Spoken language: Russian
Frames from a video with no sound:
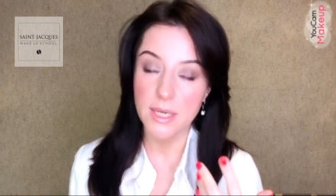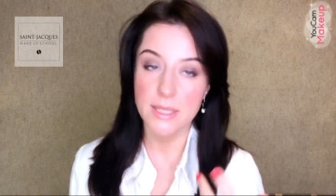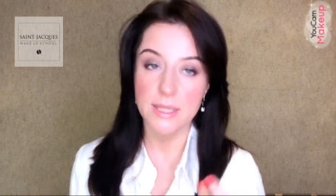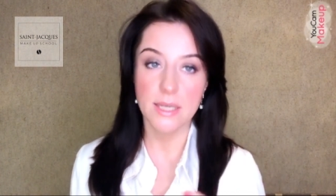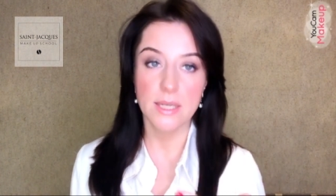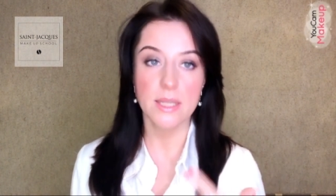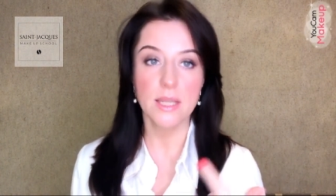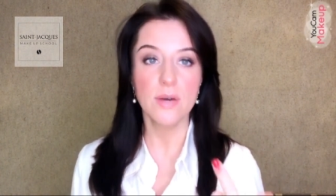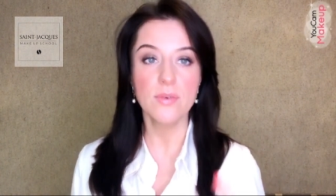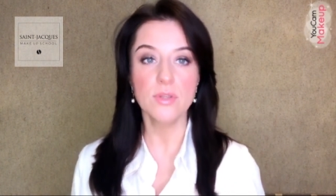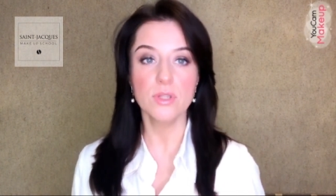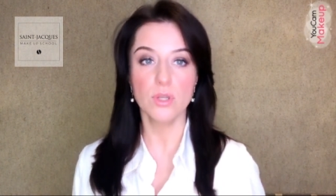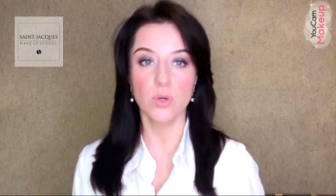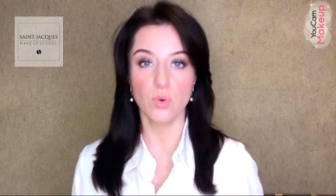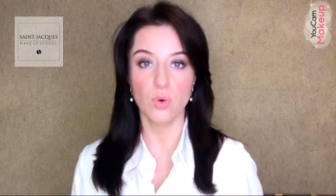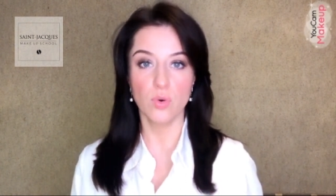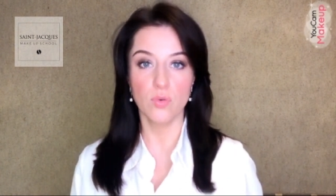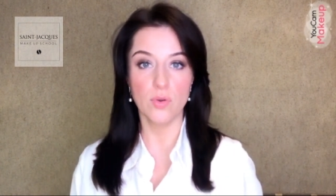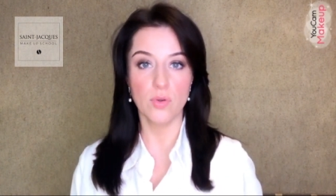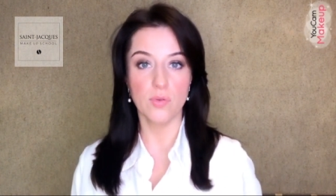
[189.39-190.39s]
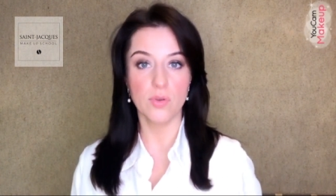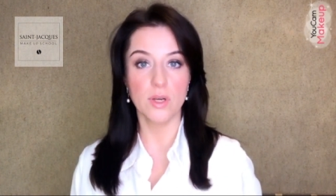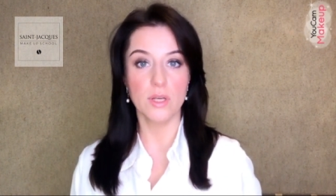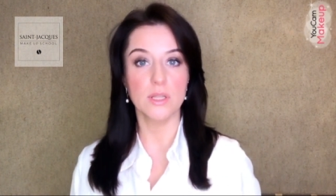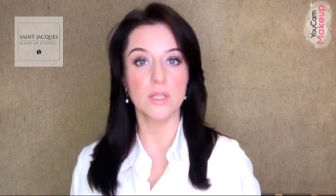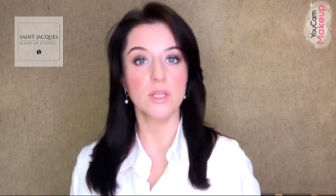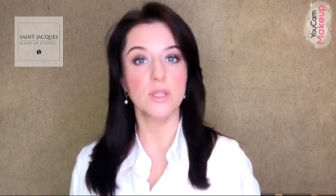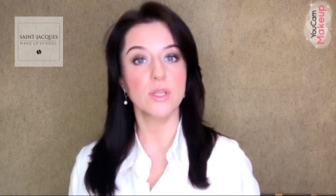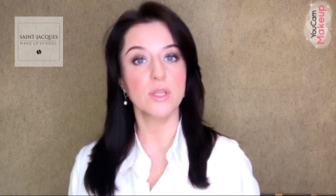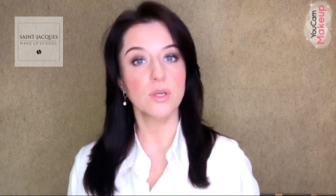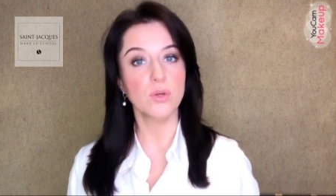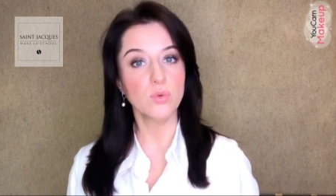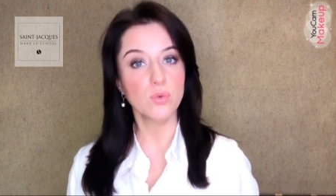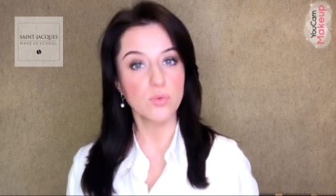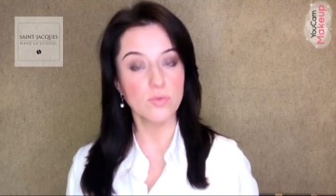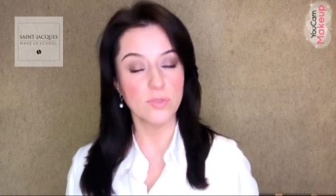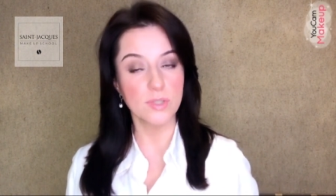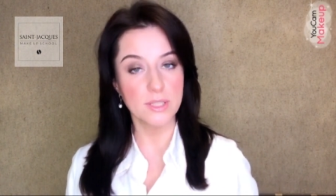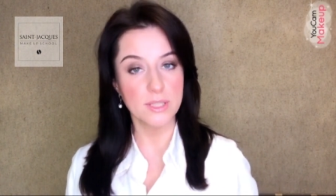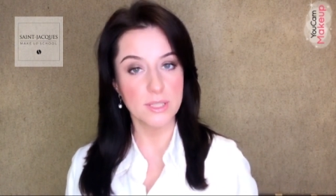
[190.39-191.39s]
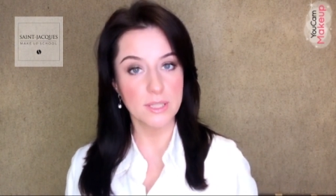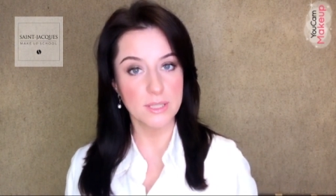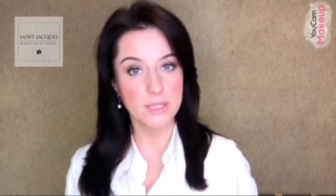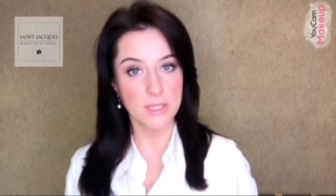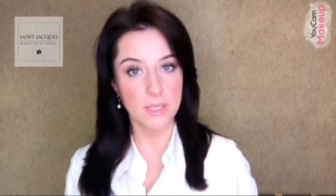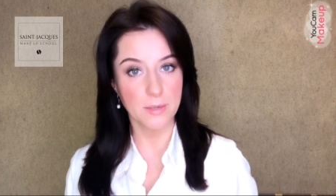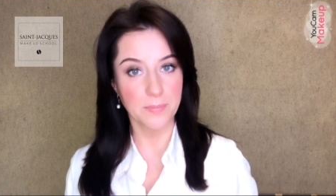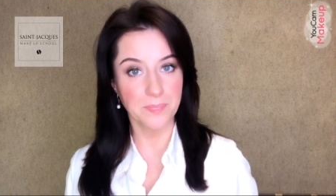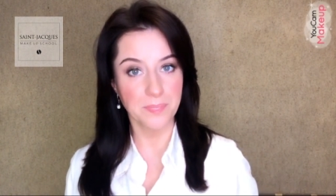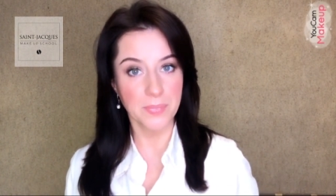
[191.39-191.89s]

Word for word: Тогда вы такого эффекта не увидите.